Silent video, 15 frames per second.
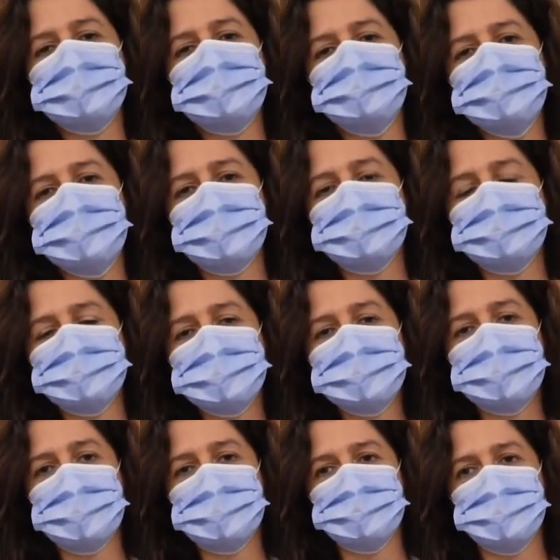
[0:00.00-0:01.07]
anlamına
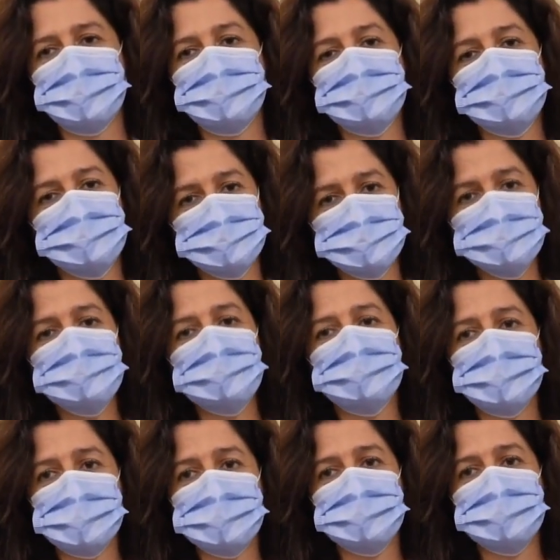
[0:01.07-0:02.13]
gelmiyor ama işimizi
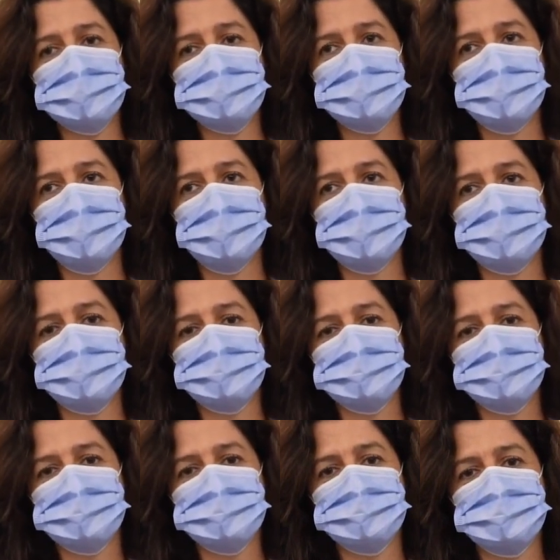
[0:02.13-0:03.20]
yaparken e,
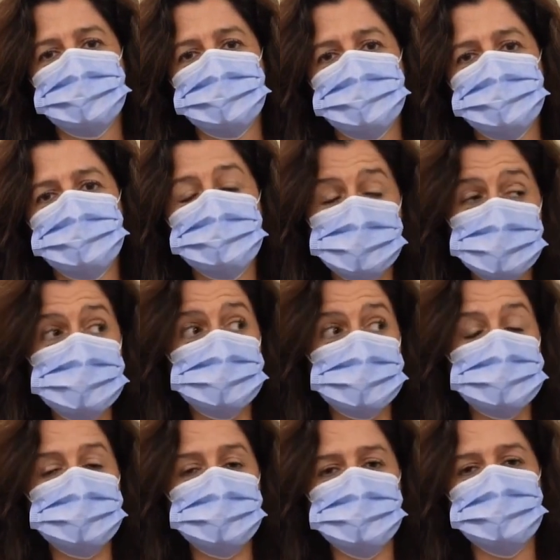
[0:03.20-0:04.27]
bu disiplinde
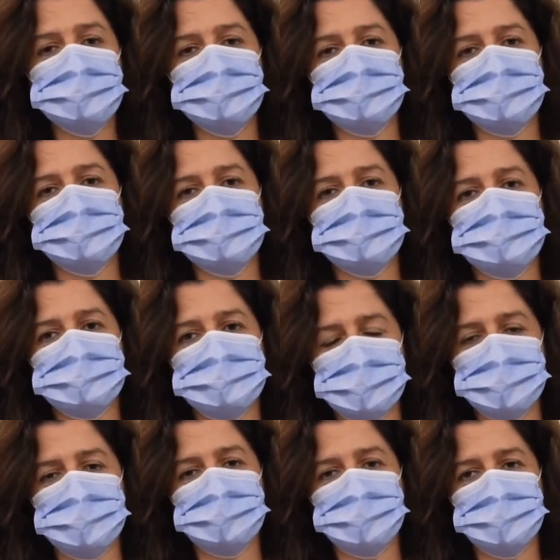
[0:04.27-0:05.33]
çalışmamız
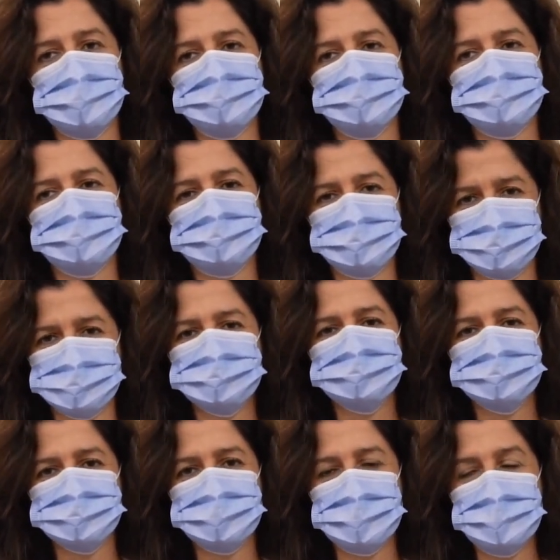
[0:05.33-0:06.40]
gerekiyor.
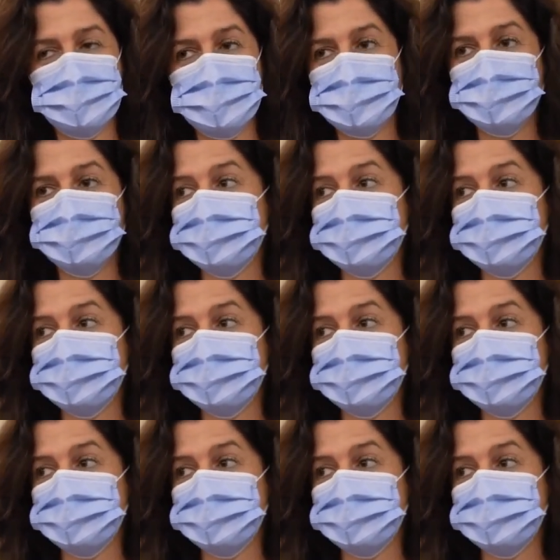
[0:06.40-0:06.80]
Evet,